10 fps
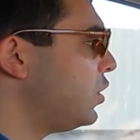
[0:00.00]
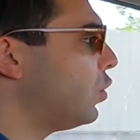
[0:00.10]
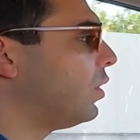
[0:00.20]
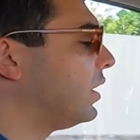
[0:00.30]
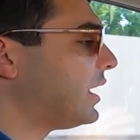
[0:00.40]

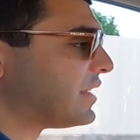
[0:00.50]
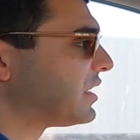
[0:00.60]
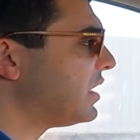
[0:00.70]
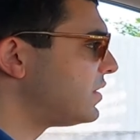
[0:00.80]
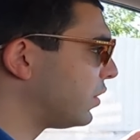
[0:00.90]
Eu,
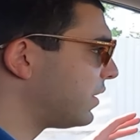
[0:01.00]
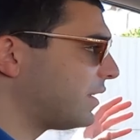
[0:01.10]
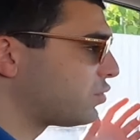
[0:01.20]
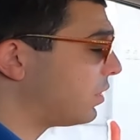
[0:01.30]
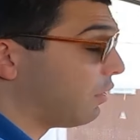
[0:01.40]
aliás, aqui se ele
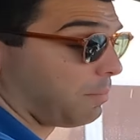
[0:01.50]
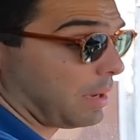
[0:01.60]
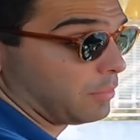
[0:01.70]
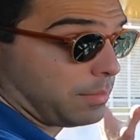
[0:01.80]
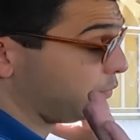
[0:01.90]
tivesse o
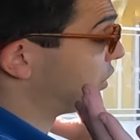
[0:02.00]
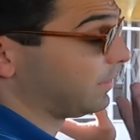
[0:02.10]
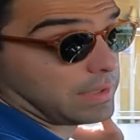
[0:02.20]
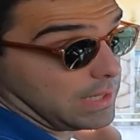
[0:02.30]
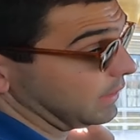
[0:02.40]
downpipe não me
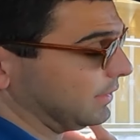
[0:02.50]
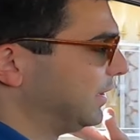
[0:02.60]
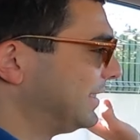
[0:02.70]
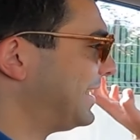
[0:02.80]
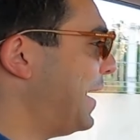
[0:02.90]
importava nada,
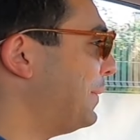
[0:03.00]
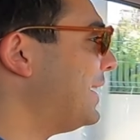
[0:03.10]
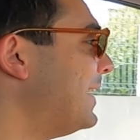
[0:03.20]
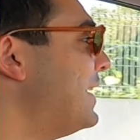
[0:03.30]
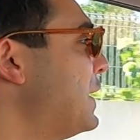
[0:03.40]
já
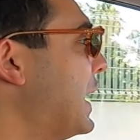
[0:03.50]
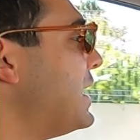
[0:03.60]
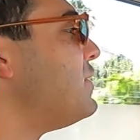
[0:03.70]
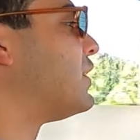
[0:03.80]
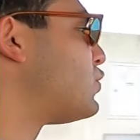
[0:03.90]
sabem.
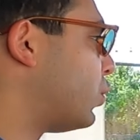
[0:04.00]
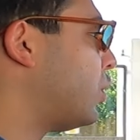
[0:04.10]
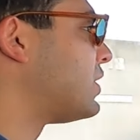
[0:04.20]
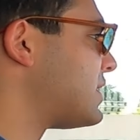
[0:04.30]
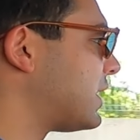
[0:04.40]
A nível de som
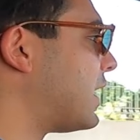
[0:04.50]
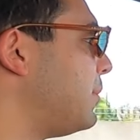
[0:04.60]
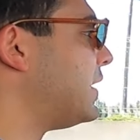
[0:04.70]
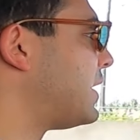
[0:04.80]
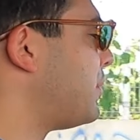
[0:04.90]
nota-se
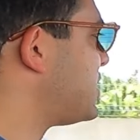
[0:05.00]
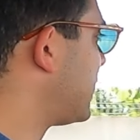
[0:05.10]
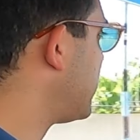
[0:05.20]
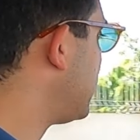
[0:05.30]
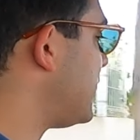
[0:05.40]
claramente também já tem